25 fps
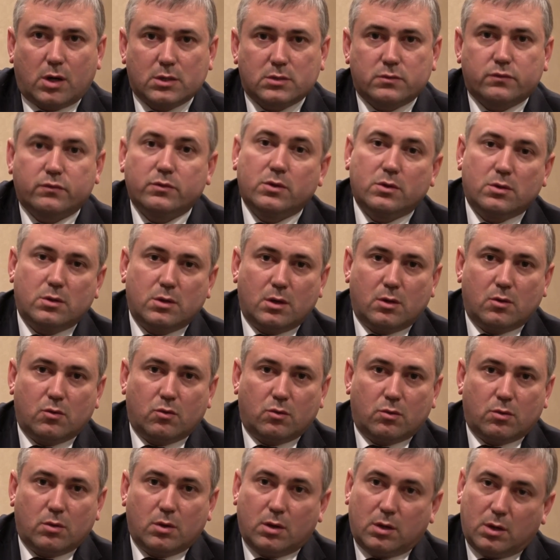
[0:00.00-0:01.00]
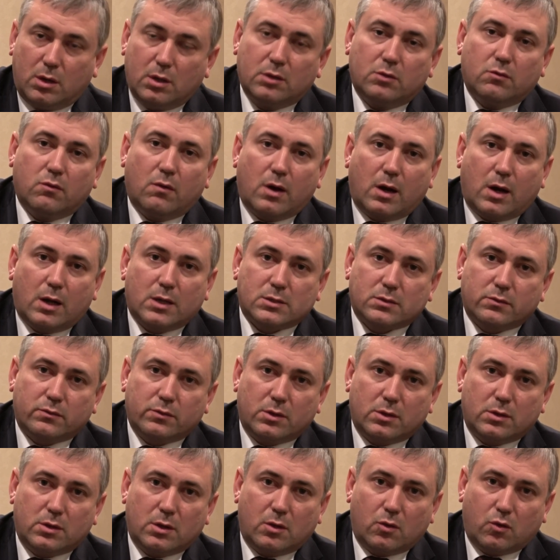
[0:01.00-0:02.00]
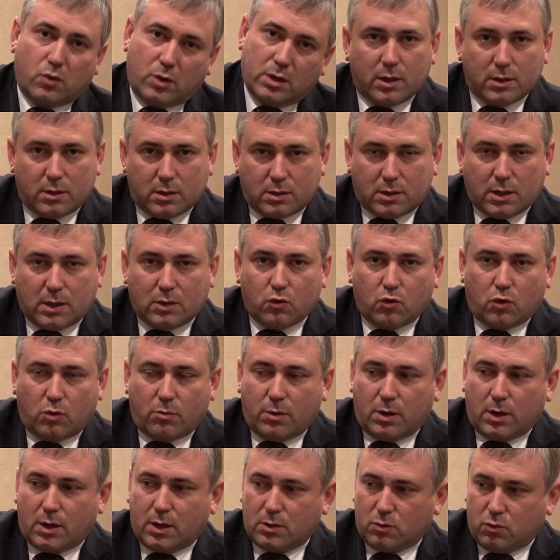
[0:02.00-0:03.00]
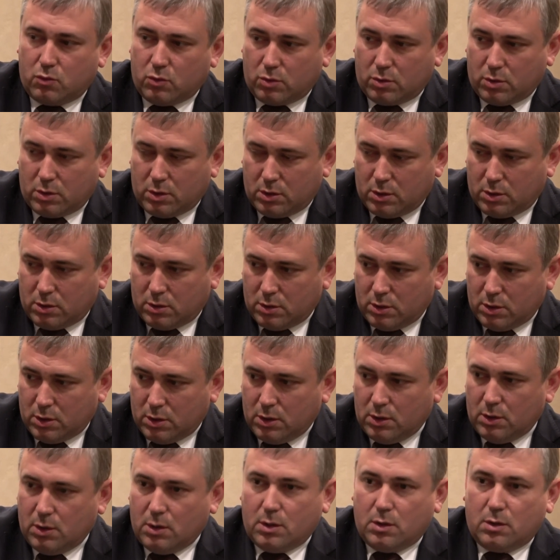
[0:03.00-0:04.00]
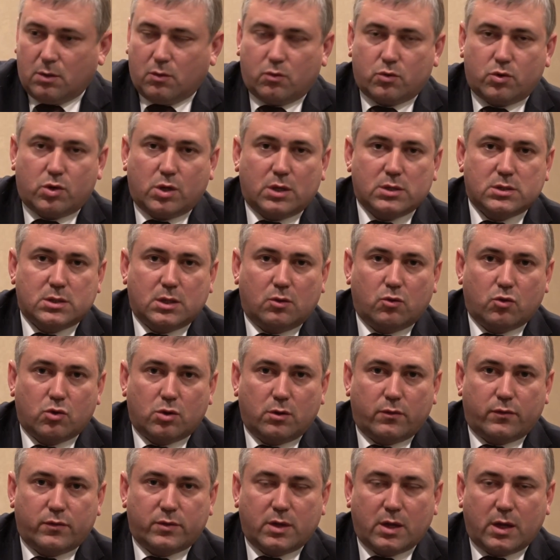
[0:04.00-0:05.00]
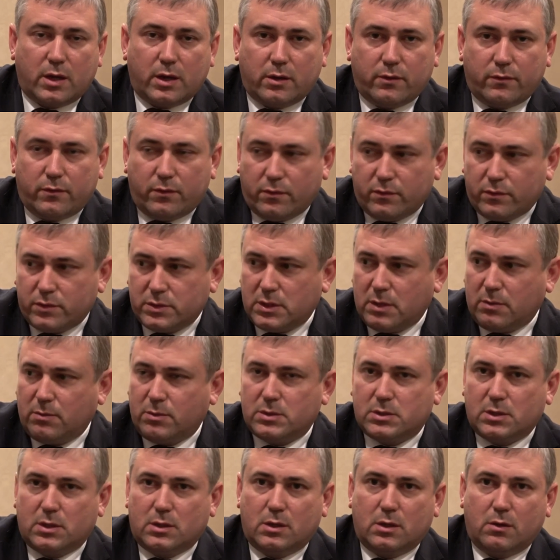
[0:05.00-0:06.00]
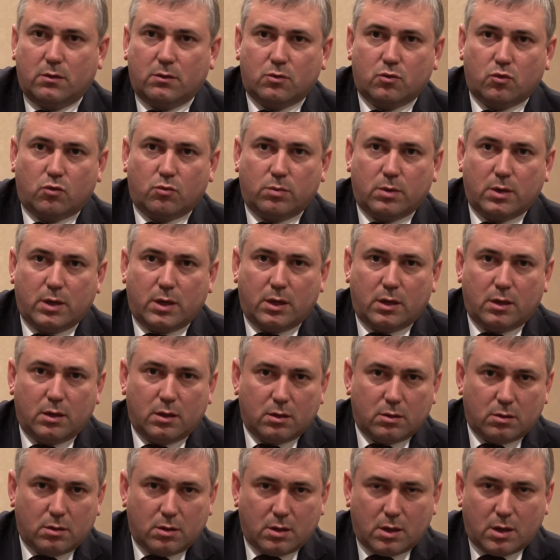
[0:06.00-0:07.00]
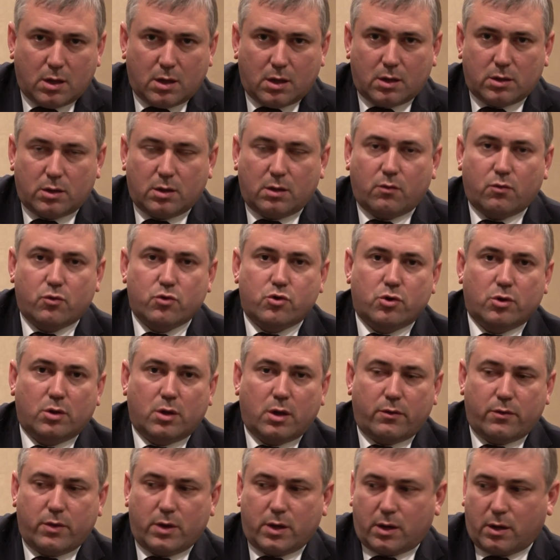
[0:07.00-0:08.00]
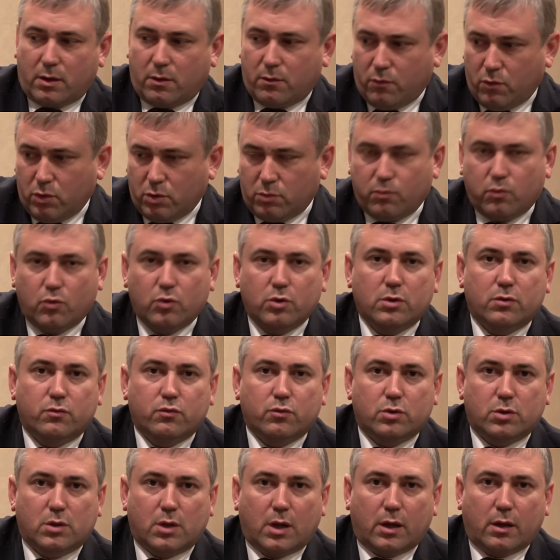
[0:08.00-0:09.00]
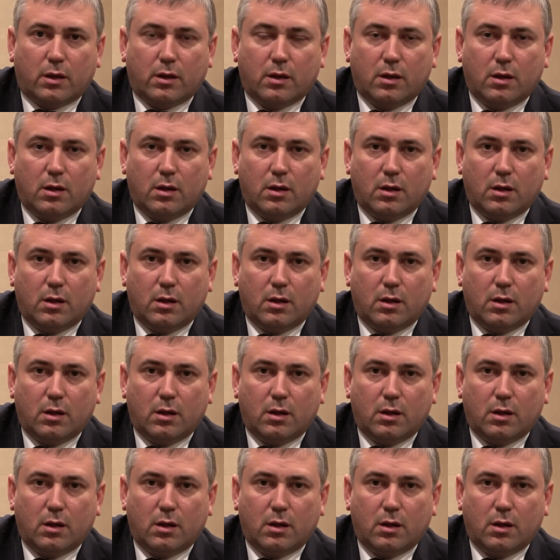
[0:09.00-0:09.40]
раз в неделю или два раза в неделю. Это та норма, которая вот сейчас заложена в тариф 79 рублей на одного человека. Вот будет вот так.